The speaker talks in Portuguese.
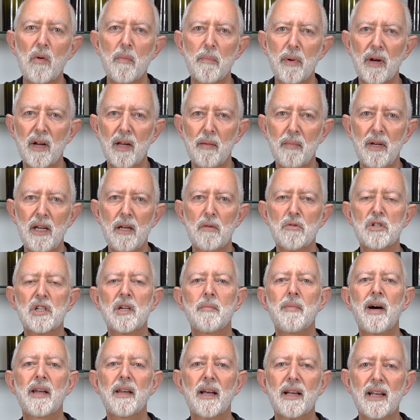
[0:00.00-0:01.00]
e pergaminhos,
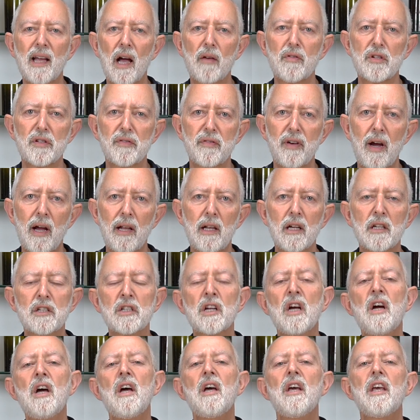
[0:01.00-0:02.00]
chamada Caves Velhas,
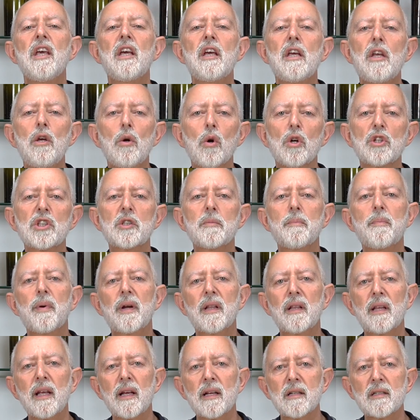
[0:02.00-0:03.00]
e que hoje
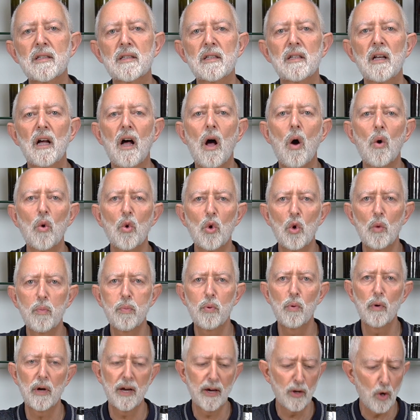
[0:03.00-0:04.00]
pertence ao
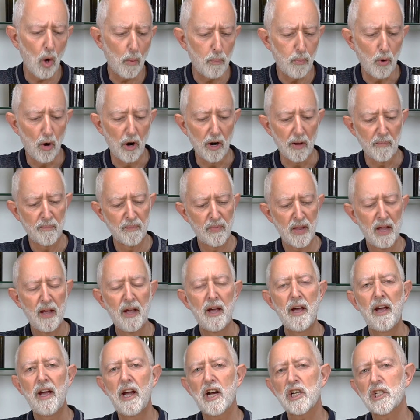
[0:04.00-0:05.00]
grupo Enopor.
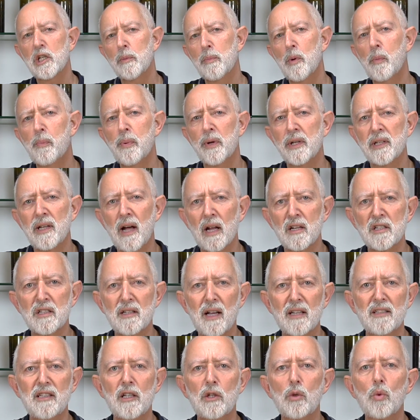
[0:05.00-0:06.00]
Esta propriedade
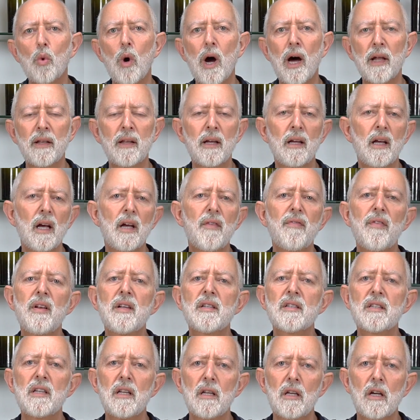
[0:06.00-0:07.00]
está situada a
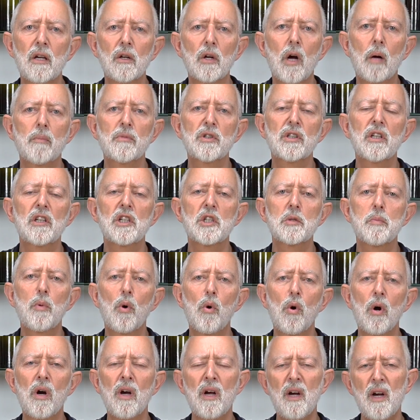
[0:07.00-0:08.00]
25 km de
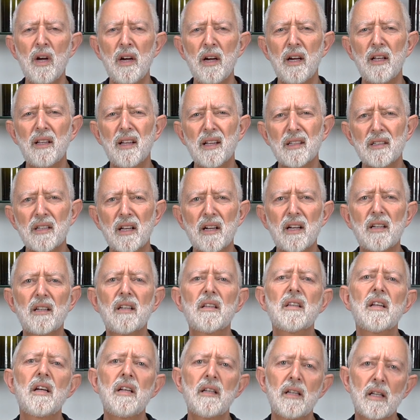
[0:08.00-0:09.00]
Lisboa e tem cerca
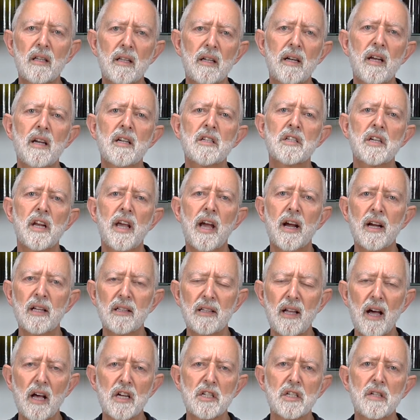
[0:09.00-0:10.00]
de 33
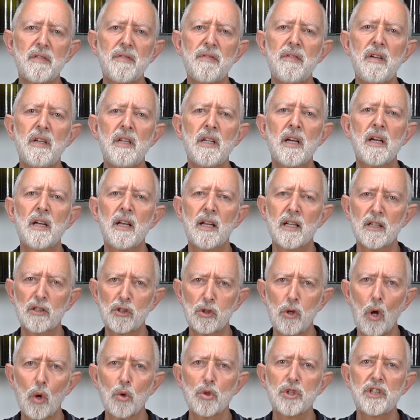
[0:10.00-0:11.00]
hectares de vinha em
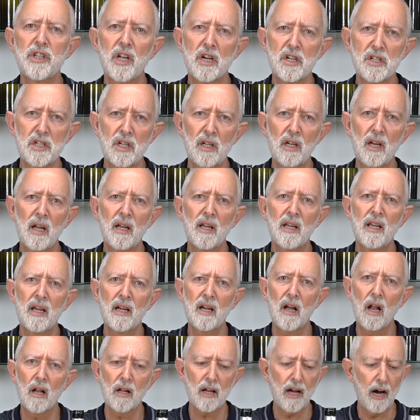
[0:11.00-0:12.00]
solos de argila e
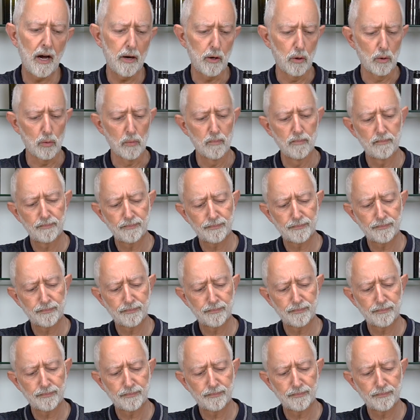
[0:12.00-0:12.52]
calcário.